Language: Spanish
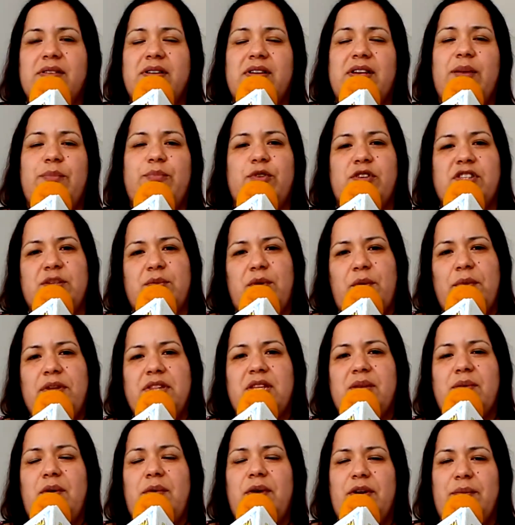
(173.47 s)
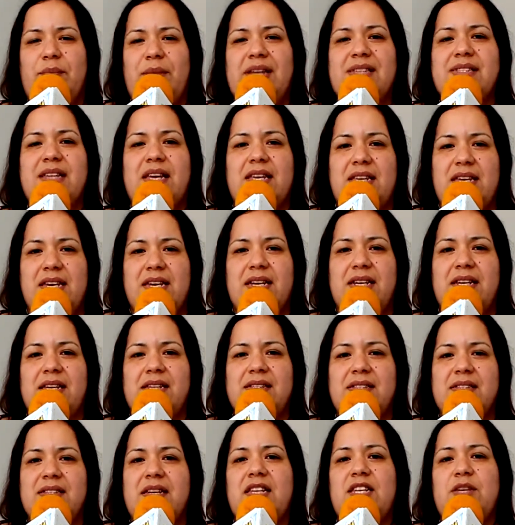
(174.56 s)
que próximamente va a haber más talleres,
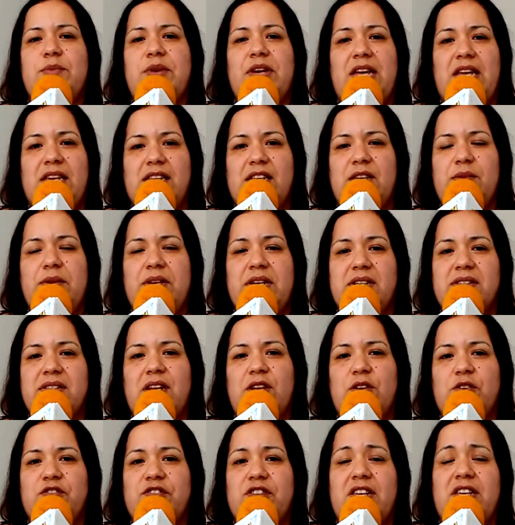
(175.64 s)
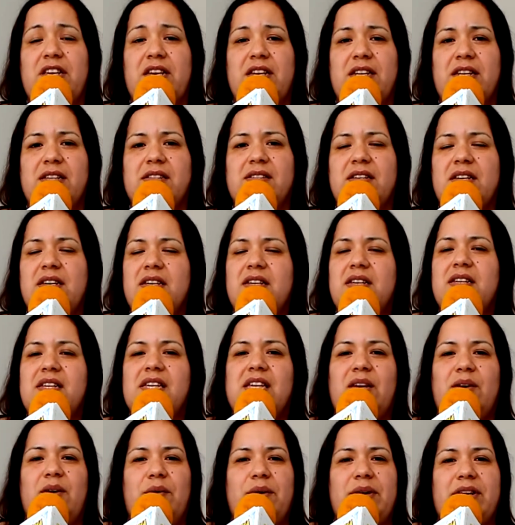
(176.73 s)
y se animen a inscribirse a los talleres,
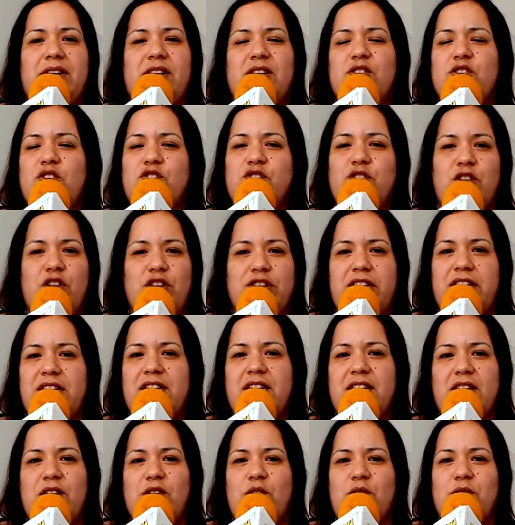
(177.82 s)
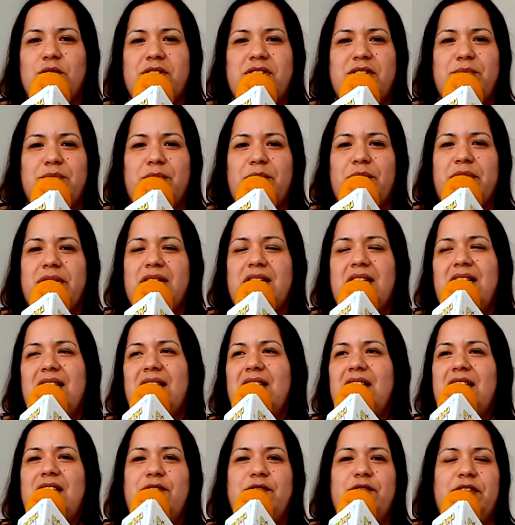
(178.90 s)
que va a haber no solo talleres de coaching, va a haber
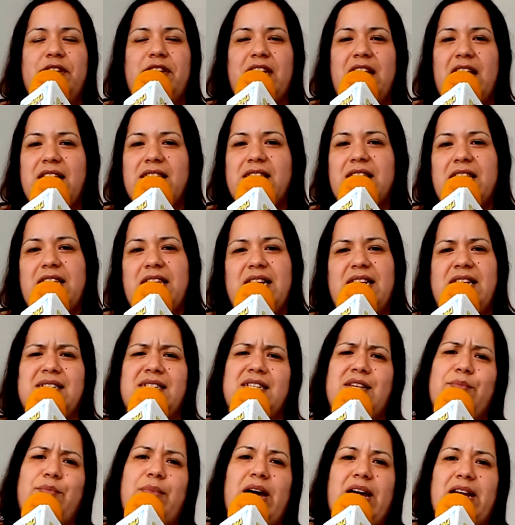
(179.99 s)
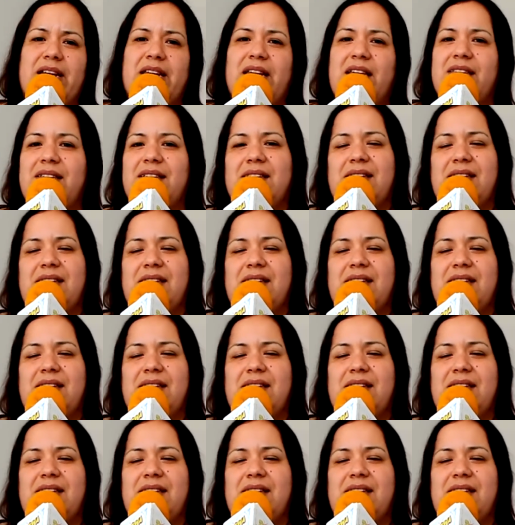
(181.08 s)
infinidad de talleres de marketing,